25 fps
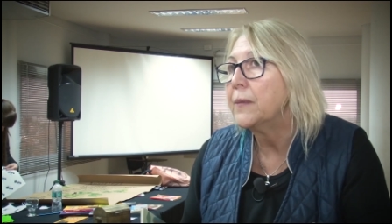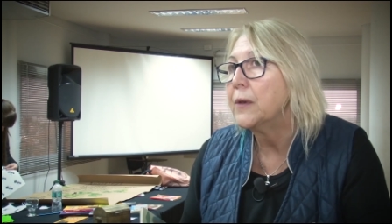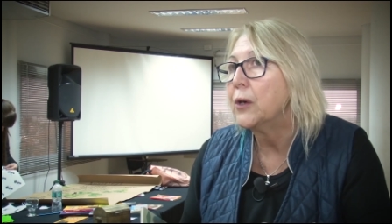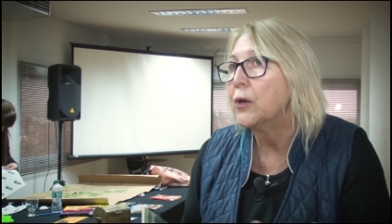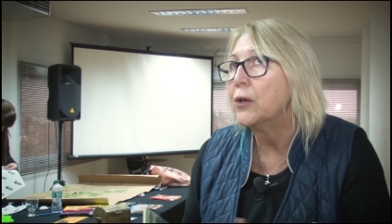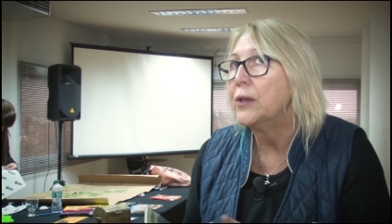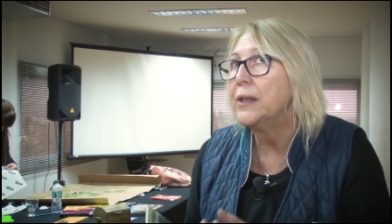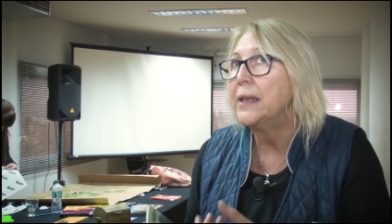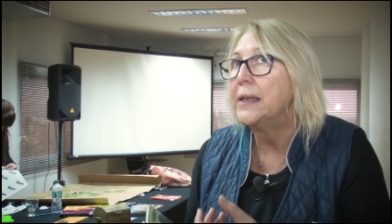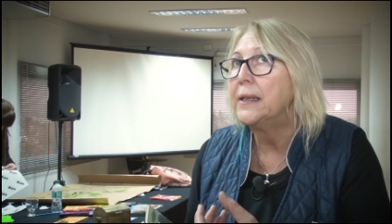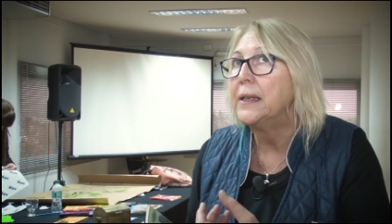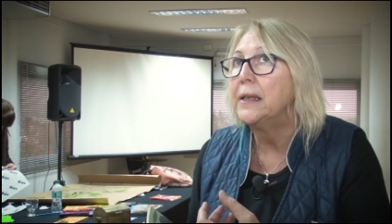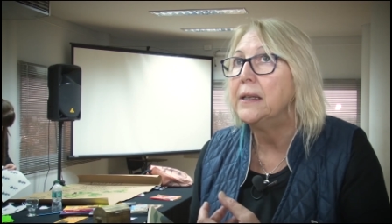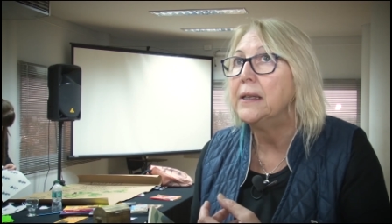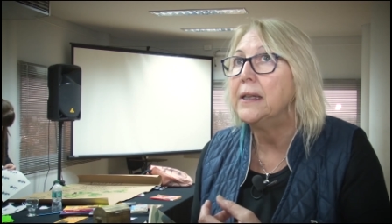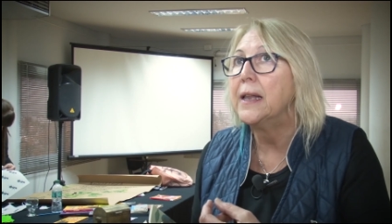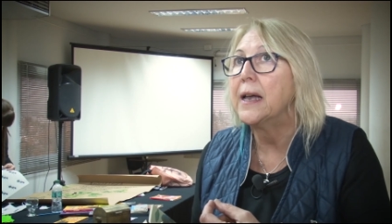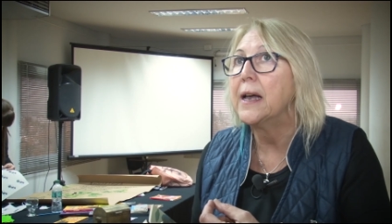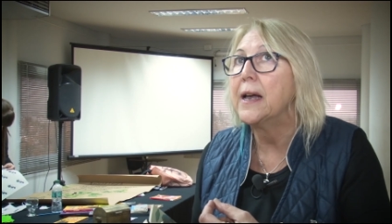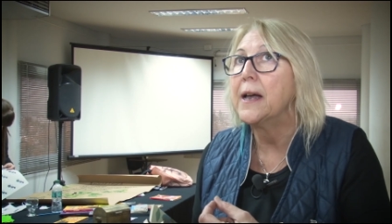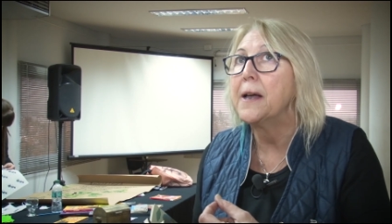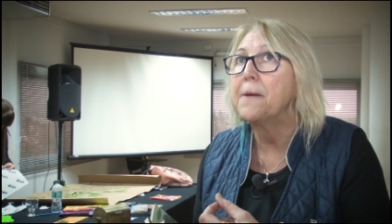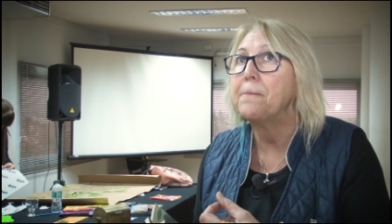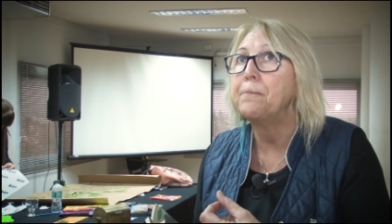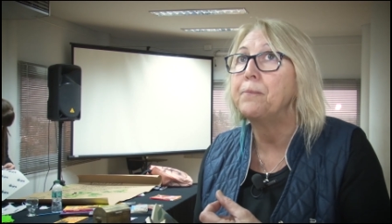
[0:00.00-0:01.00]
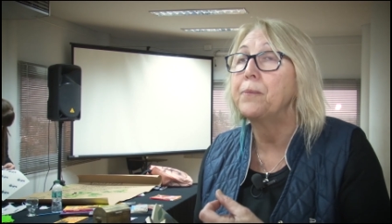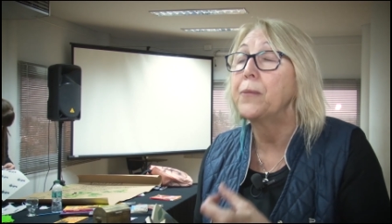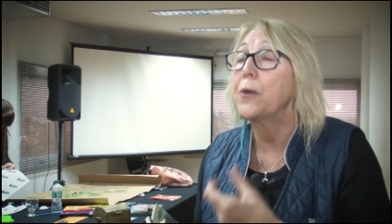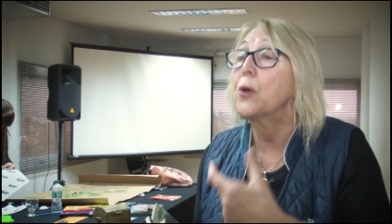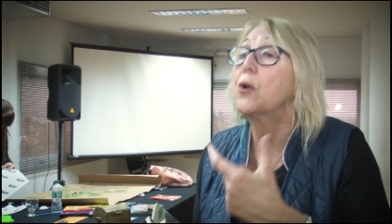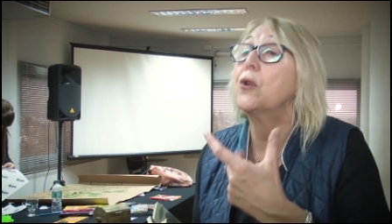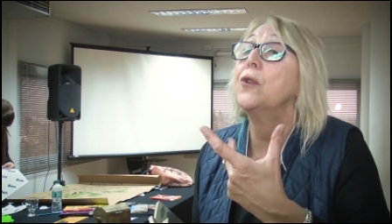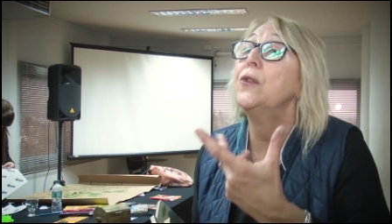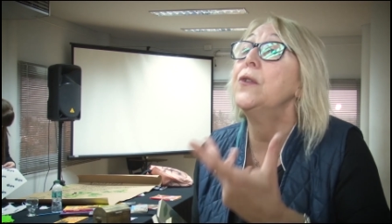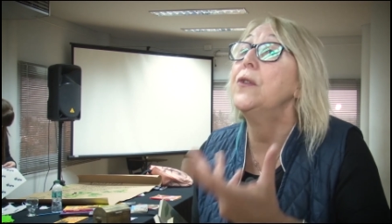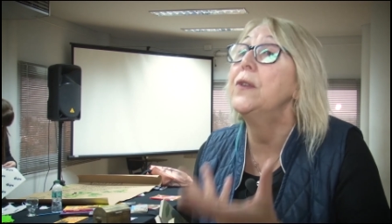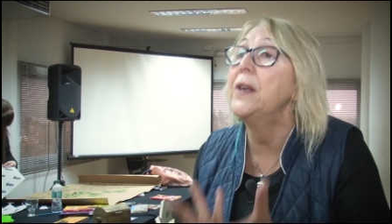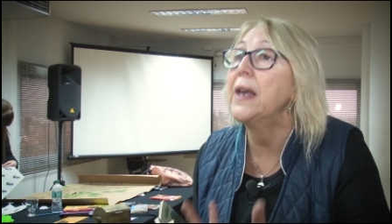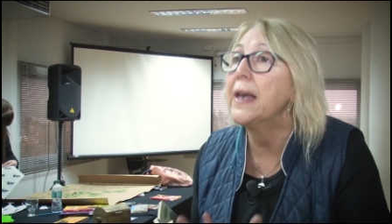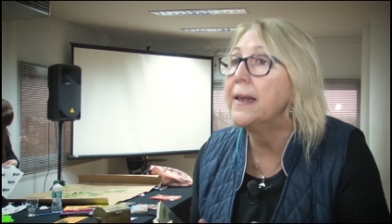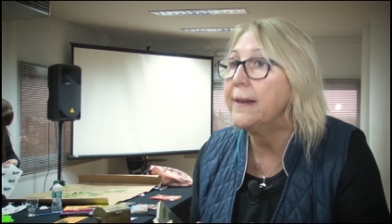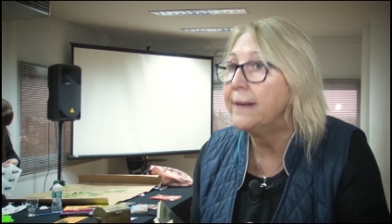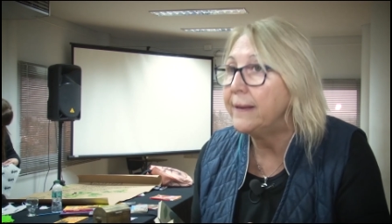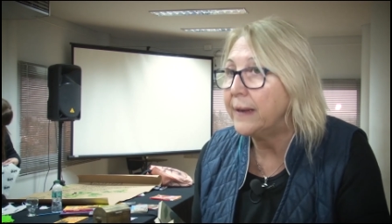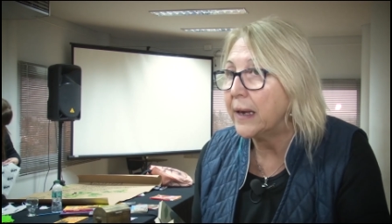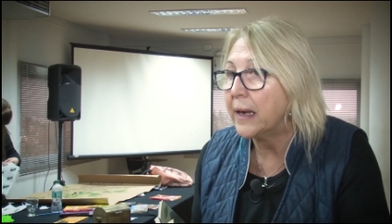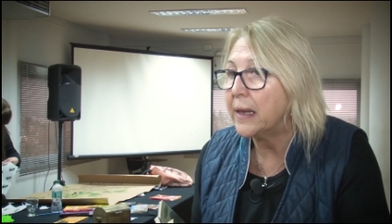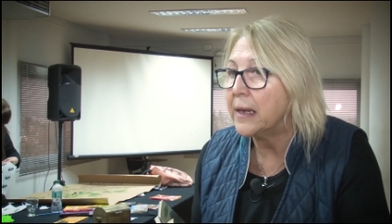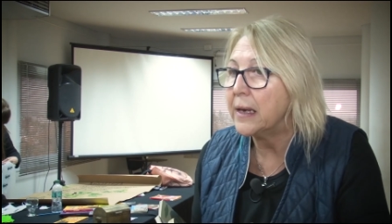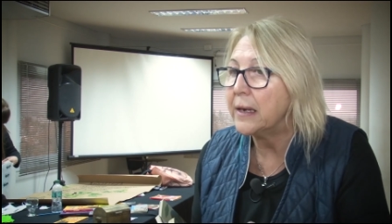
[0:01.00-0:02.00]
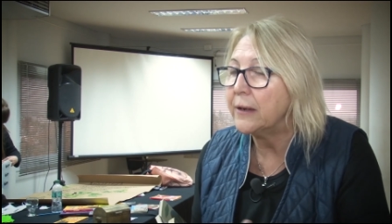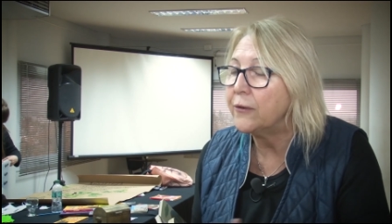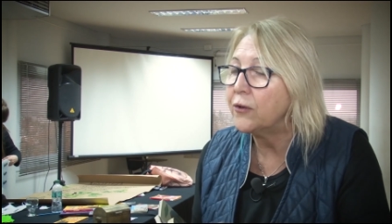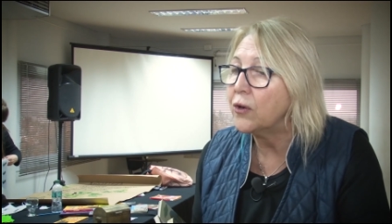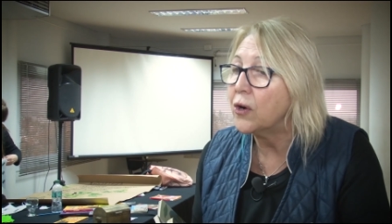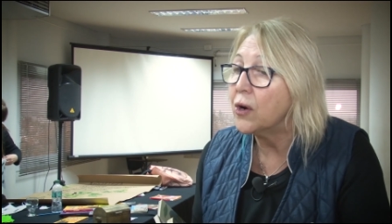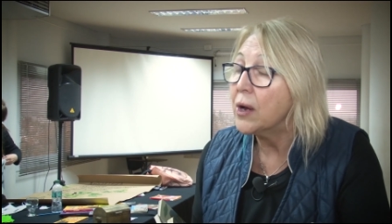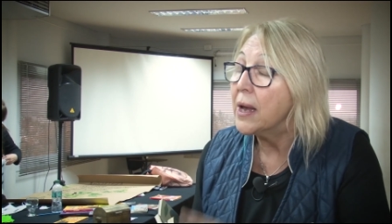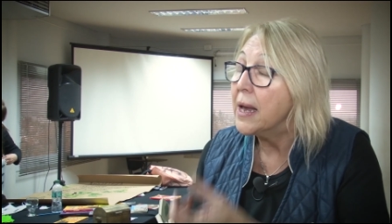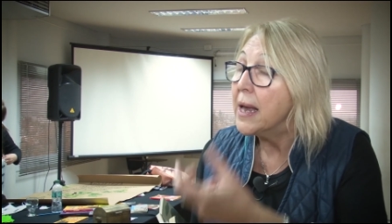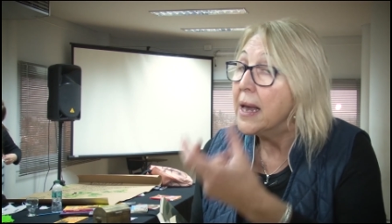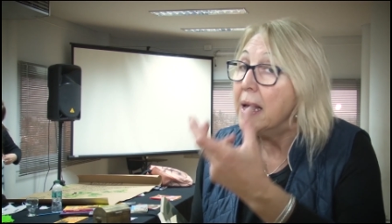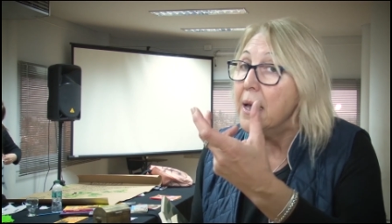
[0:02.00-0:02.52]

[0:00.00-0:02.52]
con distinta conciencia de ello.